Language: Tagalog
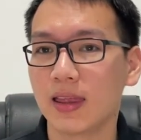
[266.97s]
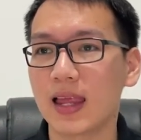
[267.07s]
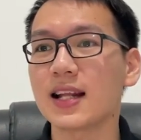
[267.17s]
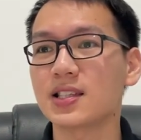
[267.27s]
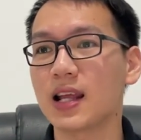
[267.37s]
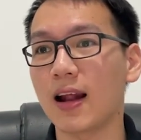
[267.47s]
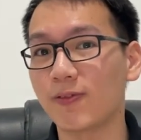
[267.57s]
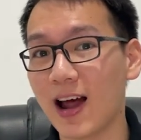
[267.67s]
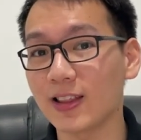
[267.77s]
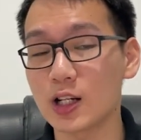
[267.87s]
That's the
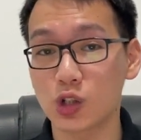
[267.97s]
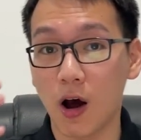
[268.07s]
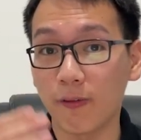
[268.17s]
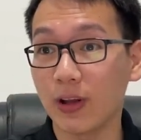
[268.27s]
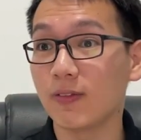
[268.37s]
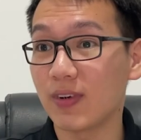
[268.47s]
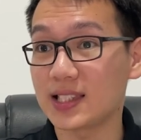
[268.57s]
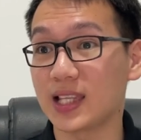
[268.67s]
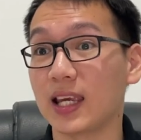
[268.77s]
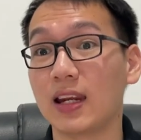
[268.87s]
advantage of
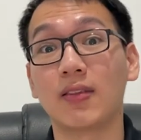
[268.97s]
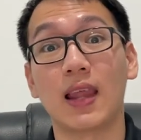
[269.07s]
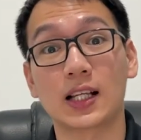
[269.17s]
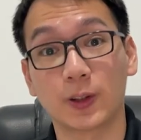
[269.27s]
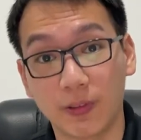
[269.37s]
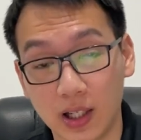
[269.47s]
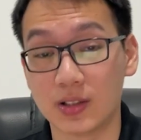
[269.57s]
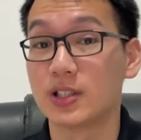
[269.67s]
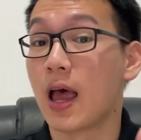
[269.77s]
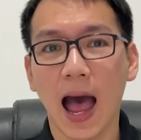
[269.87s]
investing in index
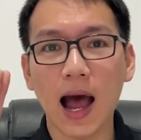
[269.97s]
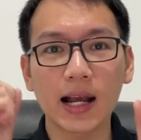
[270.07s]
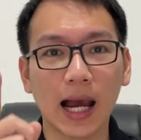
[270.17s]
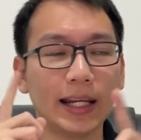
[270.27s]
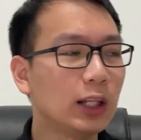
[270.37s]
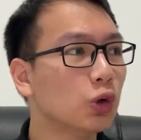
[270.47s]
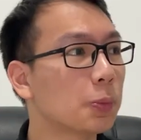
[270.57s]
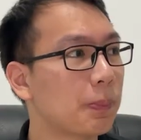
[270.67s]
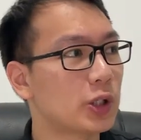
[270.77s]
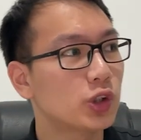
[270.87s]
funds. Ang
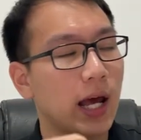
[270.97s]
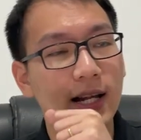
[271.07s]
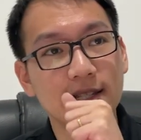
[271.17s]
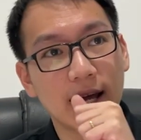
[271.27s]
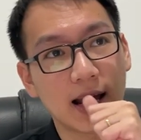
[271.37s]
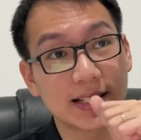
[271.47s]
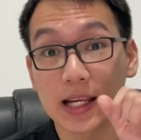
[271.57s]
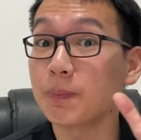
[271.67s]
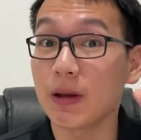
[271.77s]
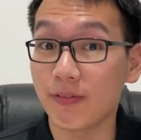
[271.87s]
kanindot pa jud anang sa
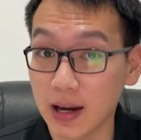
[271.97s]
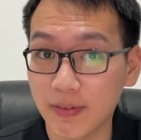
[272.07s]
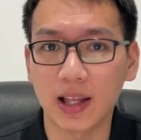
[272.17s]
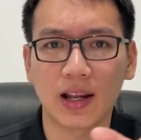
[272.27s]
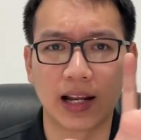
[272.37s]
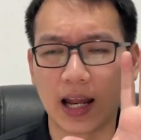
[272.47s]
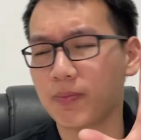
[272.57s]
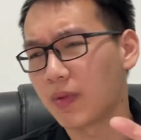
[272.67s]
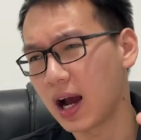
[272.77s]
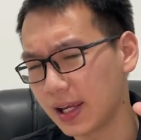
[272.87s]
S&P 500
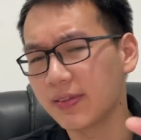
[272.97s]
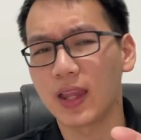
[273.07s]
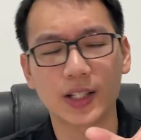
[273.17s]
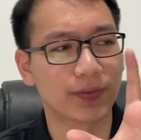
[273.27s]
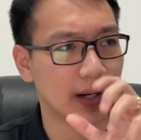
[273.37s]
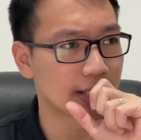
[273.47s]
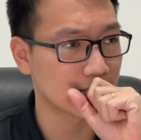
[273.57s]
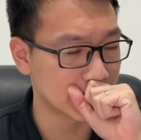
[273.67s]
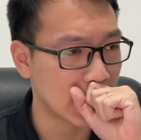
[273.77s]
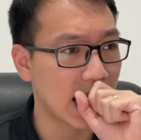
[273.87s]
and mga index funds
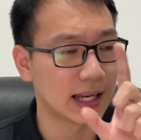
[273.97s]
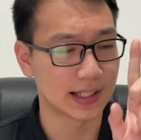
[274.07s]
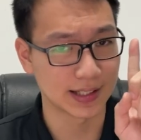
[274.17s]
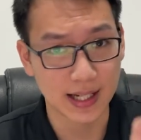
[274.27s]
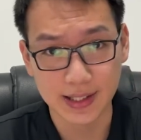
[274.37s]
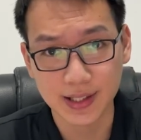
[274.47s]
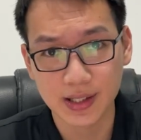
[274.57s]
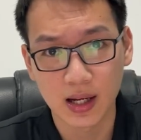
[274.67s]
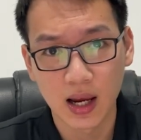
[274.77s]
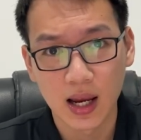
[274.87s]
kasagaran is this.